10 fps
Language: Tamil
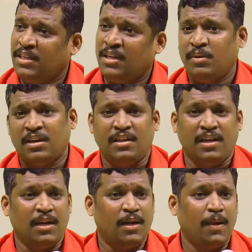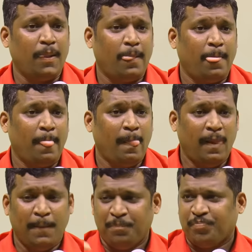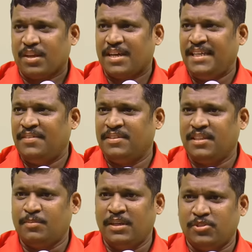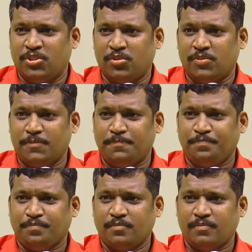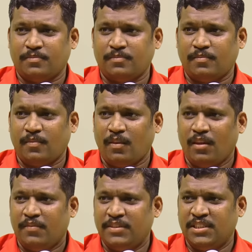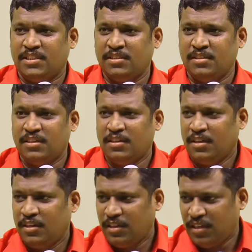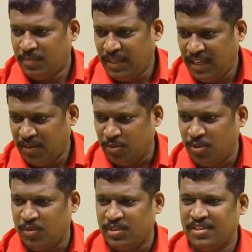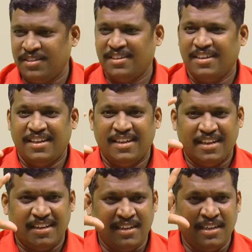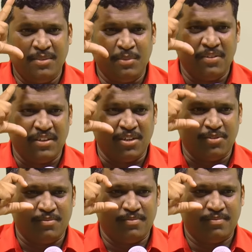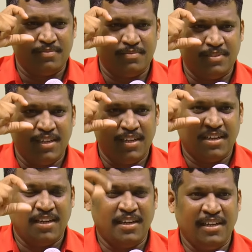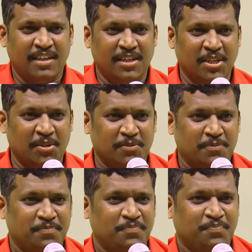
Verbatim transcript: சீக்கிரமாக கழட்டிடலாம் கையை வந்து இந்த மாதிரி வச்சுக்கணும் வச்சுட்டு அப்படியே கொண்டு வந்து கண்ணாடி மேலே வைக்கணும் கண்ணாடி கழட்டிடணும்